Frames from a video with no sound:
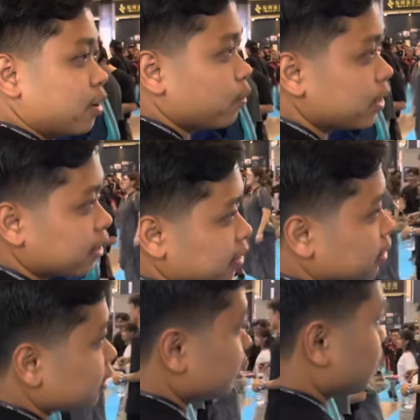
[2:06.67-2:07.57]
weekend
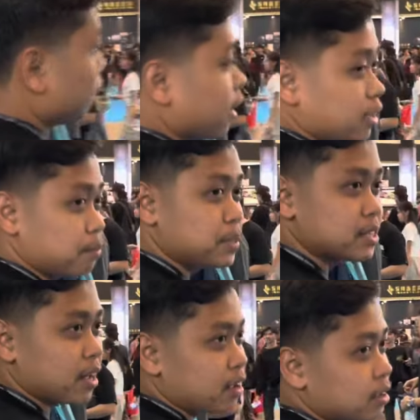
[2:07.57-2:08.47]
makanya
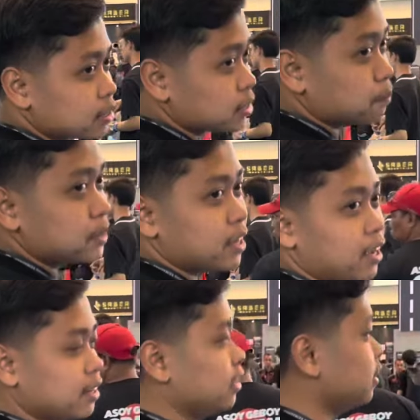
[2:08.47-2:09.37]
bisa sepecah
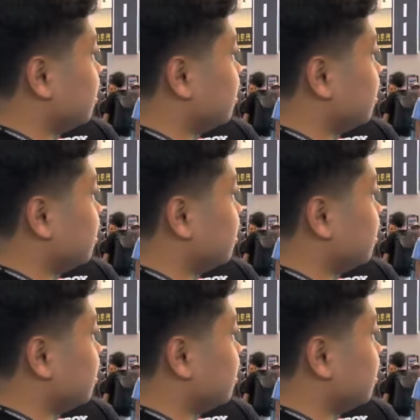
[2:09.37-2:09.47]
ini.